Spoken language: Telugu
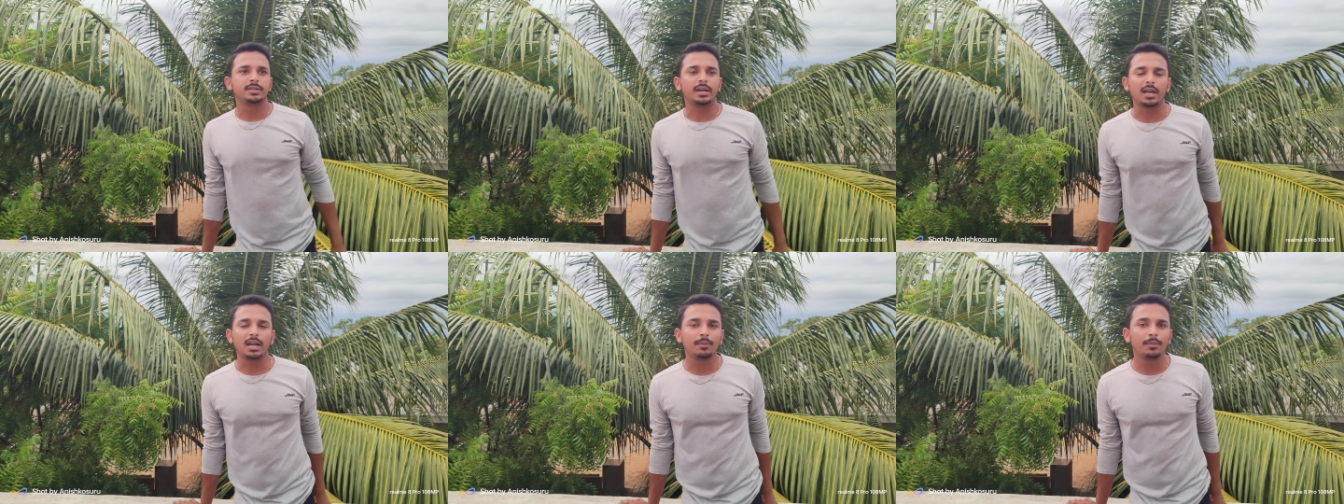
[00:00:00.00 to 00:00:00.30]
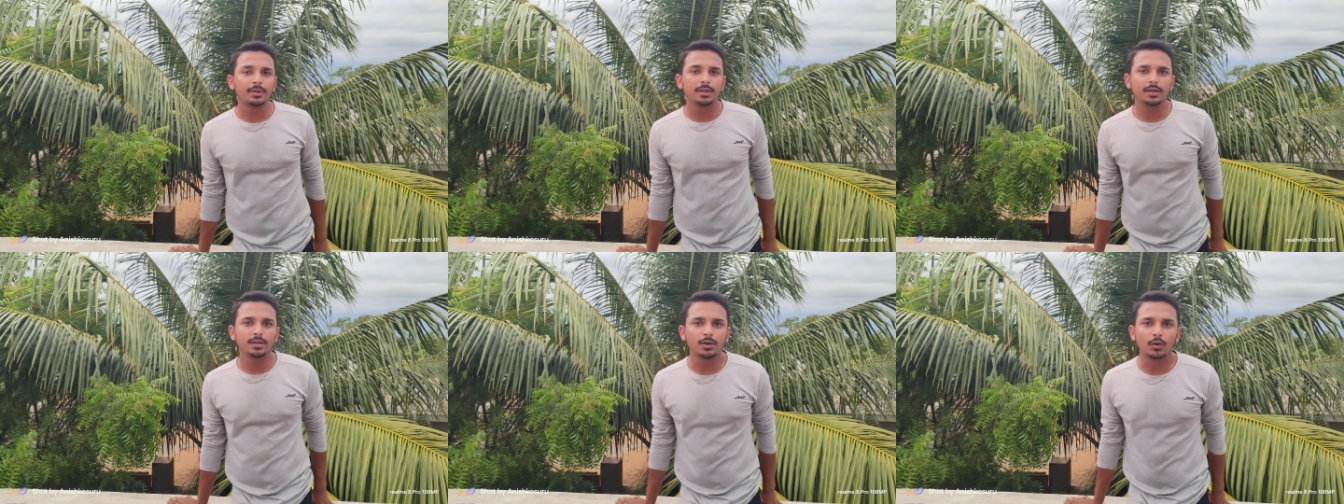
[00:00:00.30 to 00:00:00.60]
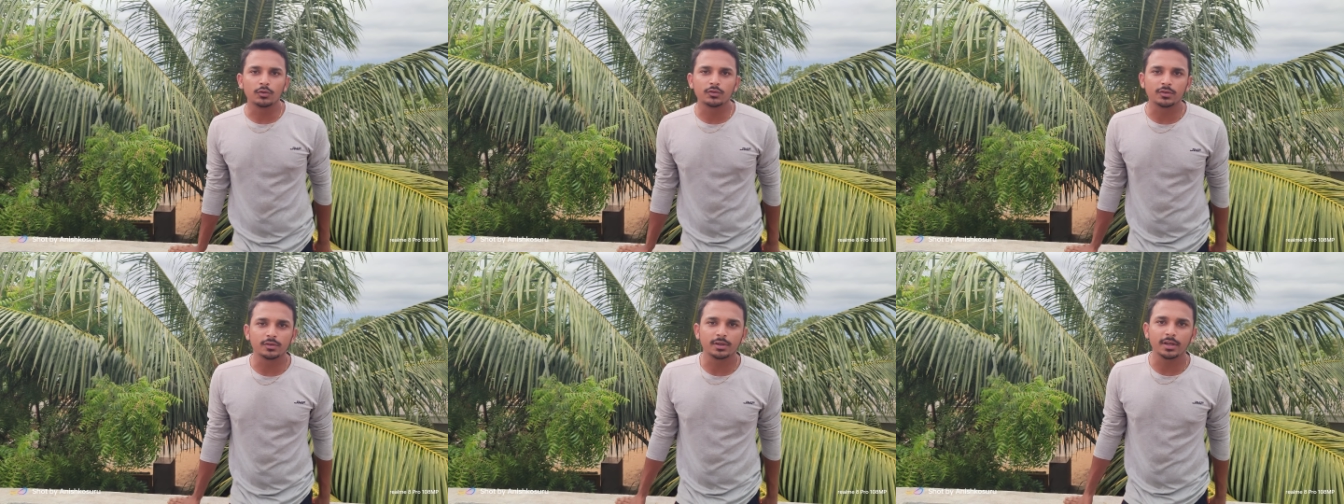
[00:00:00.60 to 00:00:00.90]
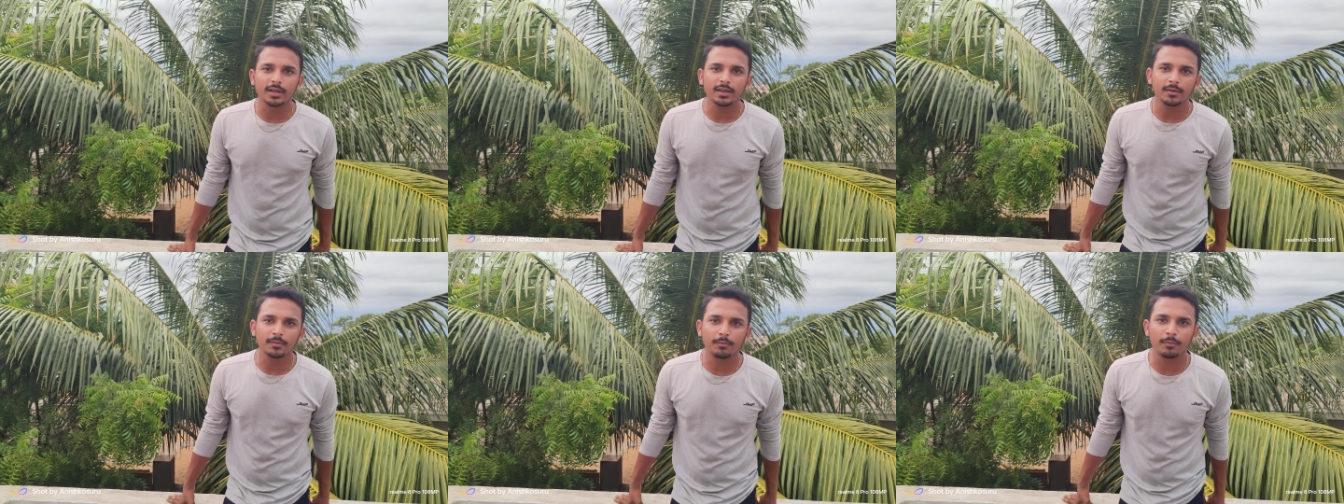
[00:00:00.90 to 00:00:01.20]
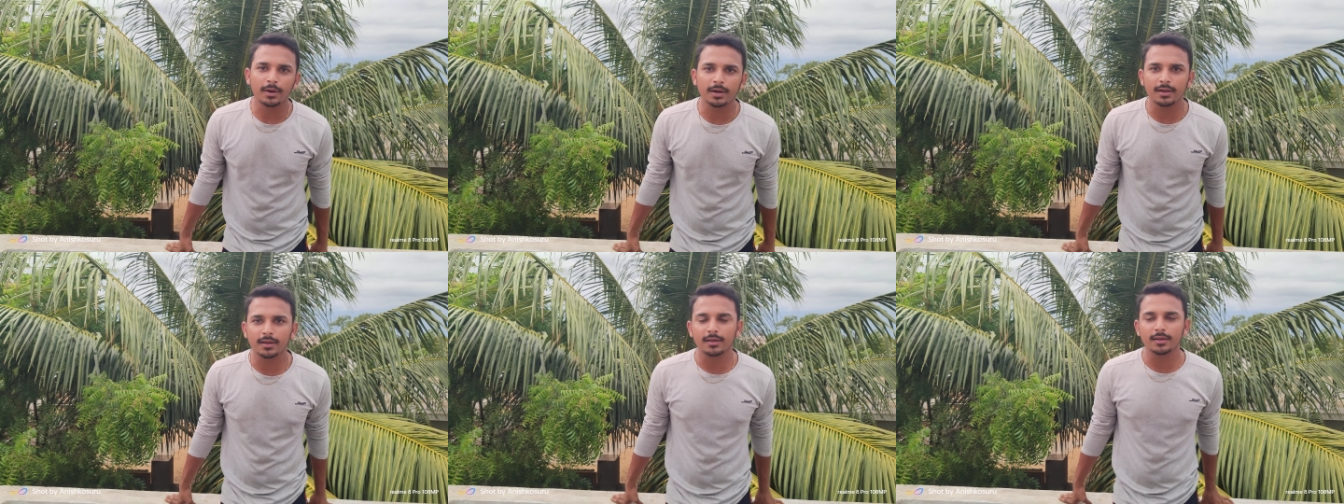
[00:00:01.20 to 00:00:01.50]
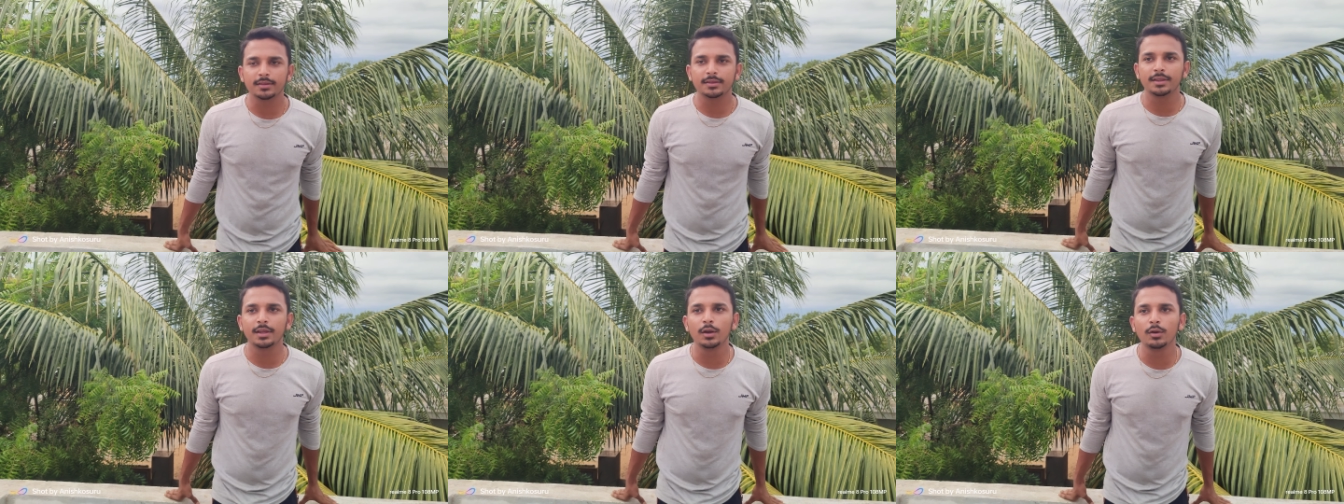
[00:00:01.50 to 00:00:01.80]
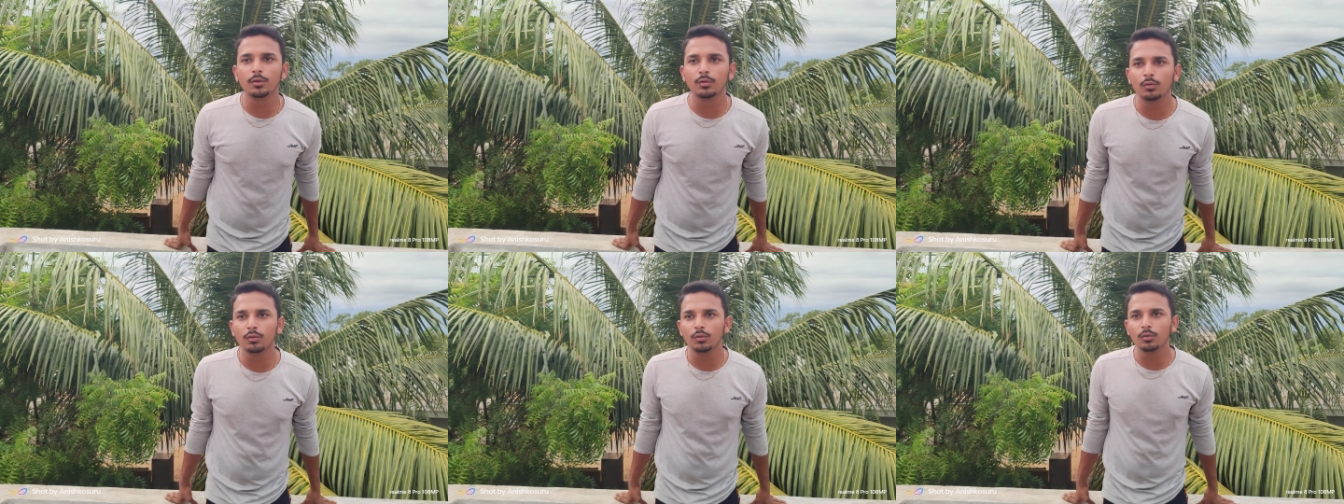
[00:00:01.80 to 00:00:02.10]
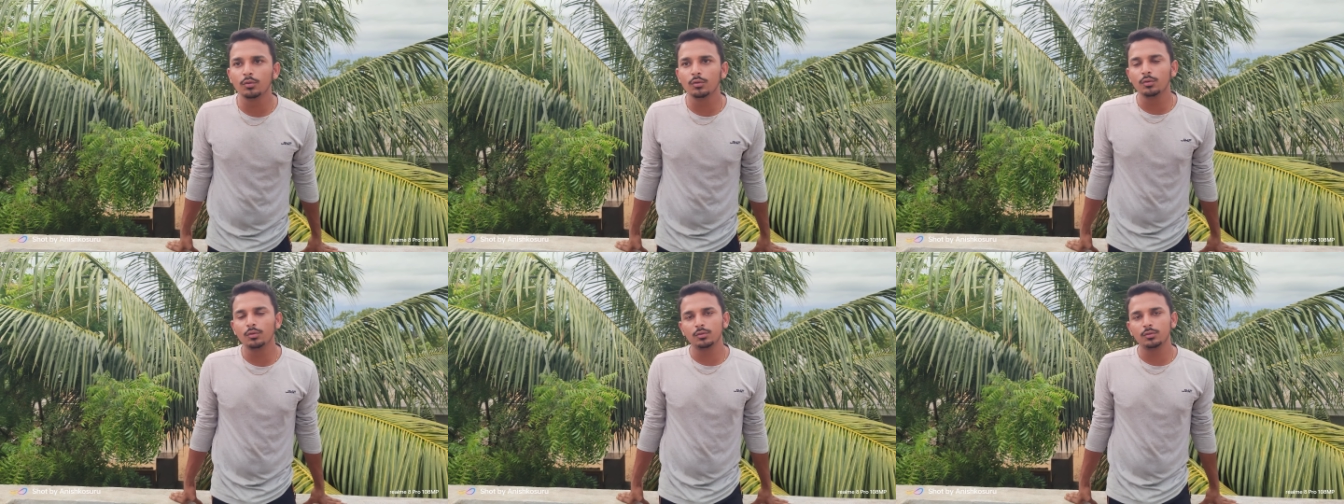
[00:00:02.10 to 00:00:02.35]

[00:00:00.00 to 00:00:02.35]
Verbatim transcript: చాలామందికి డౌట్స్ ఉంటాయి మన తెలుగు